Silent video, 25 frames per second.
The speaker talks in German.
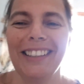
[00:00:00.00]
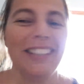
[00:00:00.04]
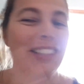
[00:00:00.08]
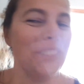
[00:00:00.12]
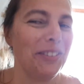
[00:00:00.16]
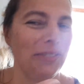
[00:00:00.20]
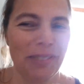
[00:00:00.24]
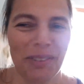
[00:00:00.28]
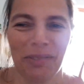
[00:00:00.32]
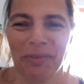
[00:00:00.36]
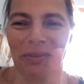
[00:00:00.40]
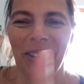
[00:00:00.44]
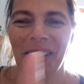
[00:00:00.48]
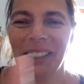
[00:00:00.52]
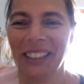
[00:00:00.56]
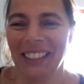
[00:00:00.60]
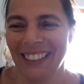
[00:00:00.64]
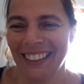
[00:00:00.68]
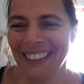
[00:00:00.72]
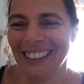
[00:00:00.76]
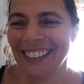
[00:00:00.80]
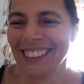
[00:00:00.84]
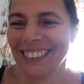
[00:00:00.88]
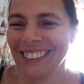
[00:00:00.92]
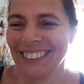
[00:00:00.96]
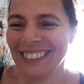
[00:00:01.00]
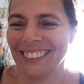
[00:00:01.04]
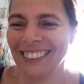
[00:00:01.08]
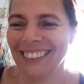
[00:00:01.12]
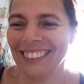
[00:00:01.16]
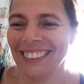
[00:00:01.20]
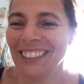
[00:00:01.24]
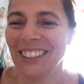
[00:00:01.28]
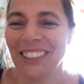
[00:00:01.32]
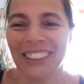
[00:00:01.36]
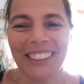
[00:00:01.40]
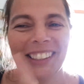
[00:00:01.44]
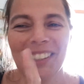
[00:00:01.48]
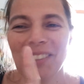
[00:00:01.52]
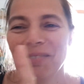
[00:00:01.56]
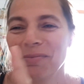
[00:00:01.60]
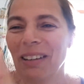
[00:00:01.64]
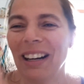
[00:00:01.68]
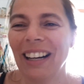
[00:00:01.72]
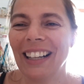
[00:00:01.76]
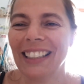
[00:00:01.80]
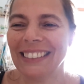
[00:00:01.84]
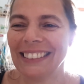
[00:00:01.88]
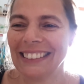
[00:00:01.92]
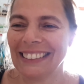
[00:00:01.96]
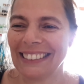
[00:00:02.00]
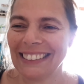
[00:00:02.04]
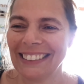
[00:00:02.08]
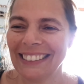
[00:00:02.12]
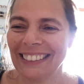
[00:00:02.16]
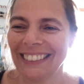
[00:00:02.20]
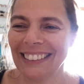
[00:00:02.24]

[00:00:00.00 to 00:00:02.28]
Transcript: Nicht für mich. Niemals.